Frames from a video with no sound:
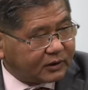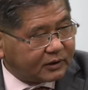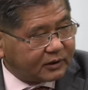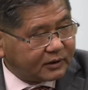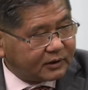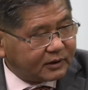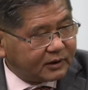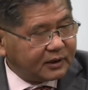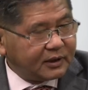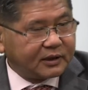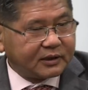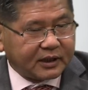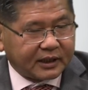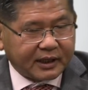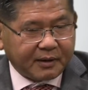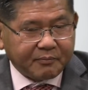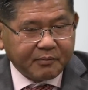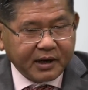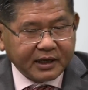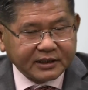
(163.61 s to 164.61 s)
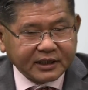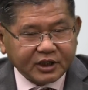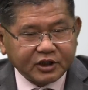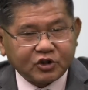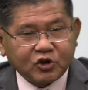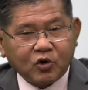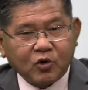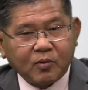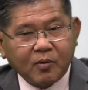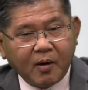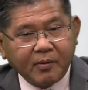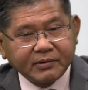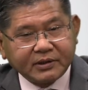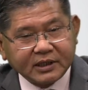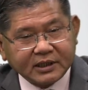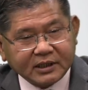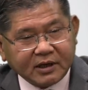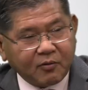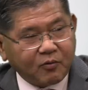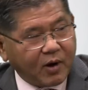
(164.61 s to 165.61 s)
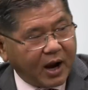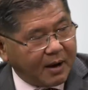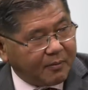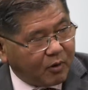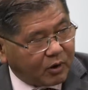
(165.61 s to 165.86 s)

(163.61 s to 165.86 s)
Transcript: Vâng. Là 50 dân chủ, 49 cộng hòa,